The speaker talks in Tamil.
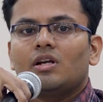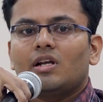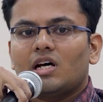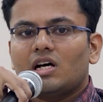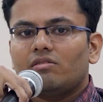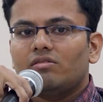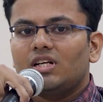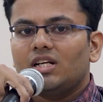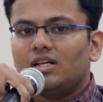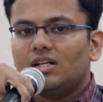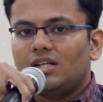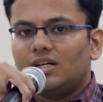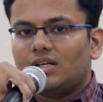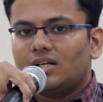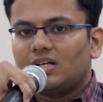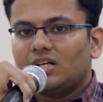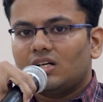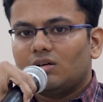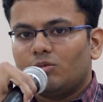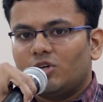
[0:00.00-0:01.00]

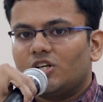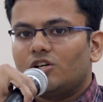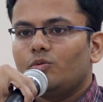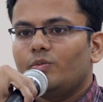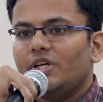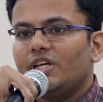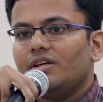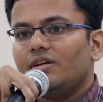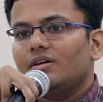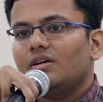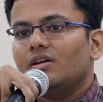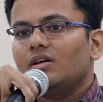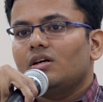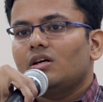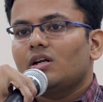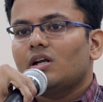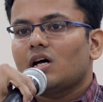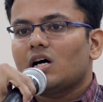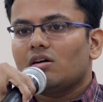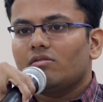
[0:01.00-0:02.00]
நாவல்களுக்காக மட்டுமே
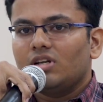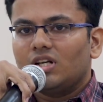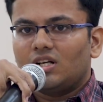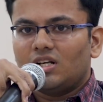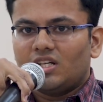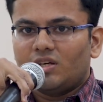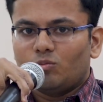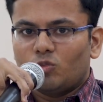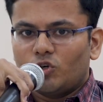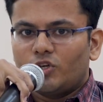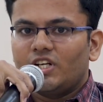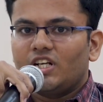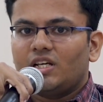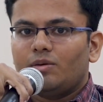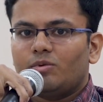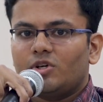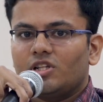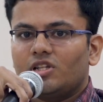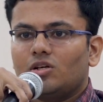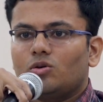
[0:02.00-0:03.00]
நாவல்களை
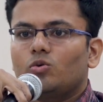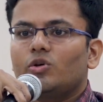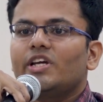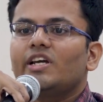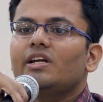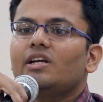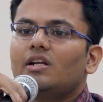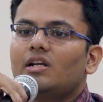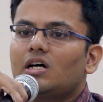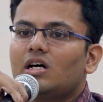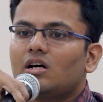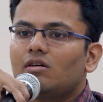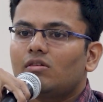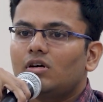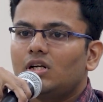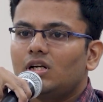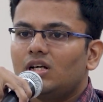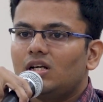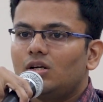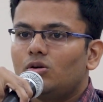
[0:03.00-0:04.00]
முன்னிலைப்படுத்தக்கூடிய
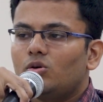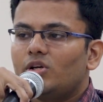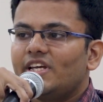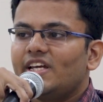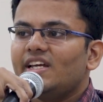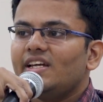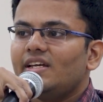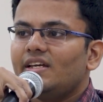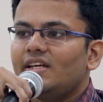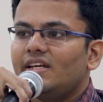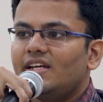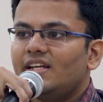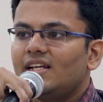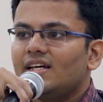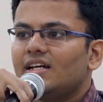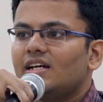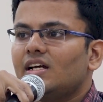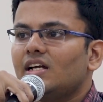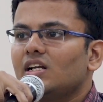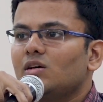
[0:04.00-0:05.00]
நாவல்களுடைய
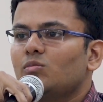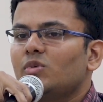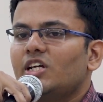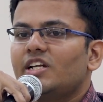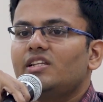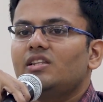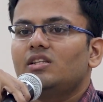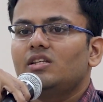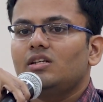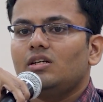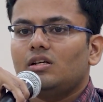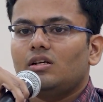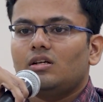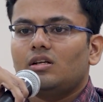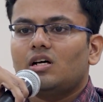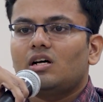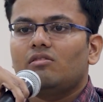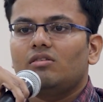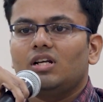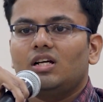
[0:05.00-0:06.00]
இலக்கணம் அறிந்து
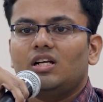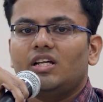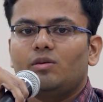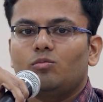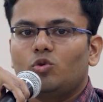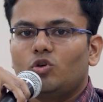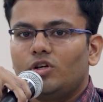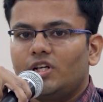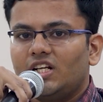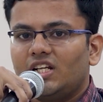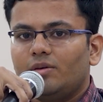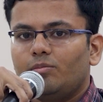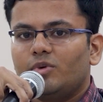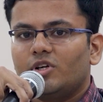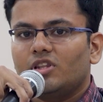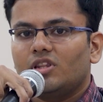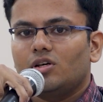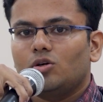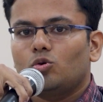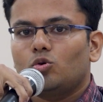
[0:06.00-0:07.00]
நாவல்களை
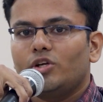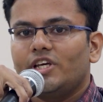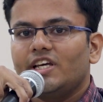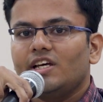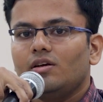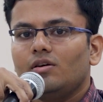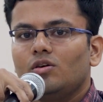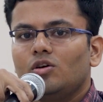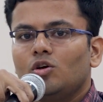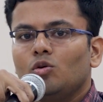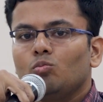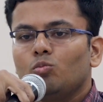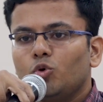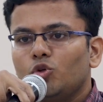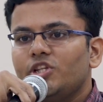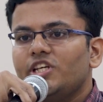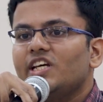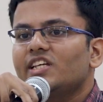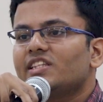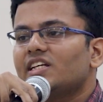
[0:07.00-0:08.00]
முன்னிலைப்படுத்தக்கூடிய
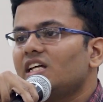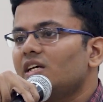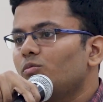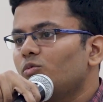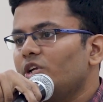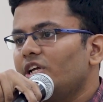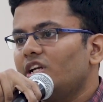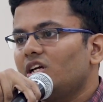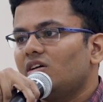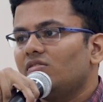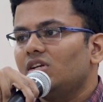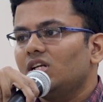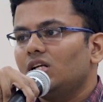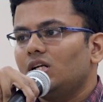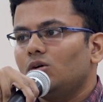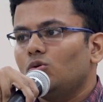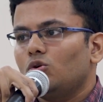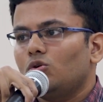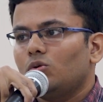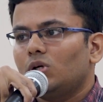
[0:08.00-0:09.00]
புதிய தலைமுறை
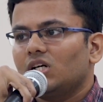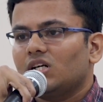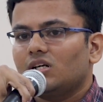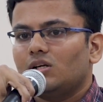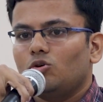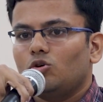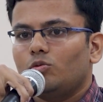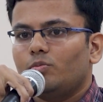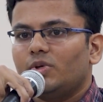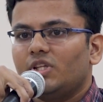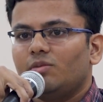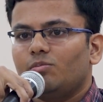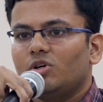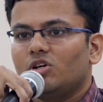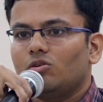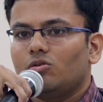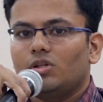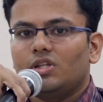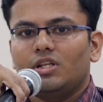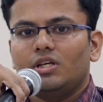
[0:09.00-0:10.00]
நாவல்களை உருவாக்கின ஒரு
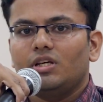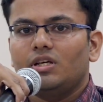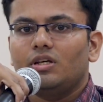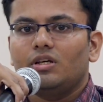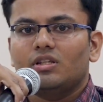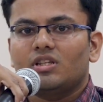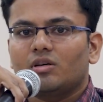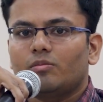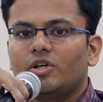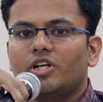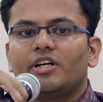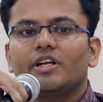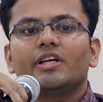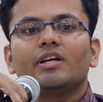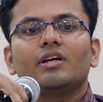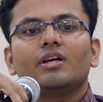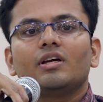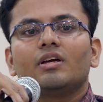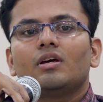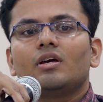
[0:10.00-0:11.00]
பதிப்பகம் வந்து தமிழினி
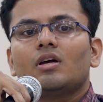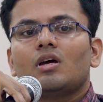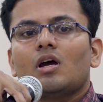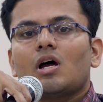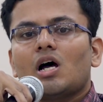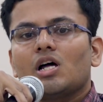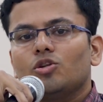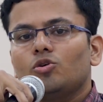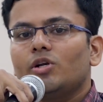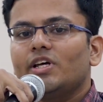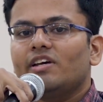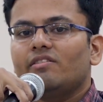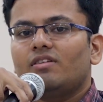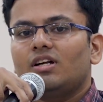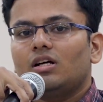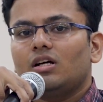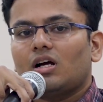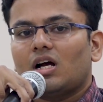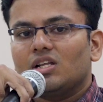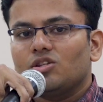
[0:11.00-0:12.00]
அதோடைய வ
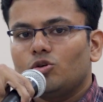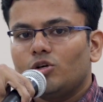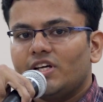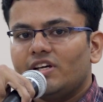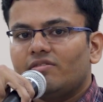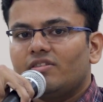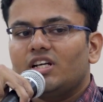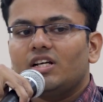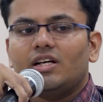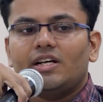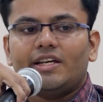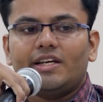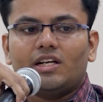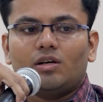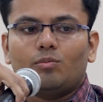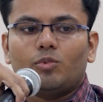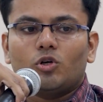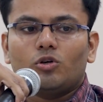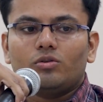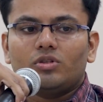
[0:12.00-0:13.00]
அதோடைய வருகைக்கு
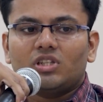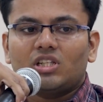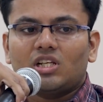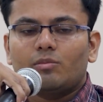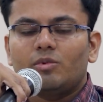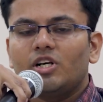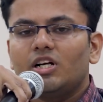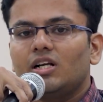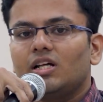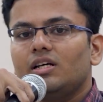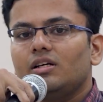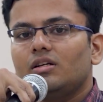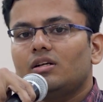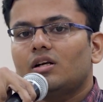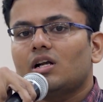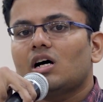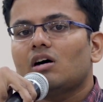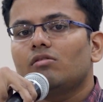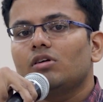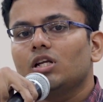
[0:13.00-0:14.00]
அப்புறம் தமிழில்
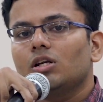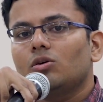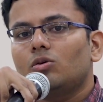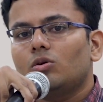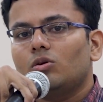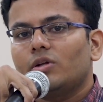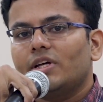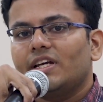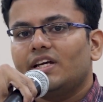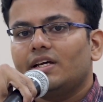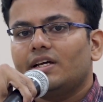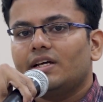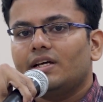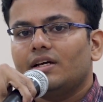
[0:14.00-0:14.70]
நாவல்களுடைய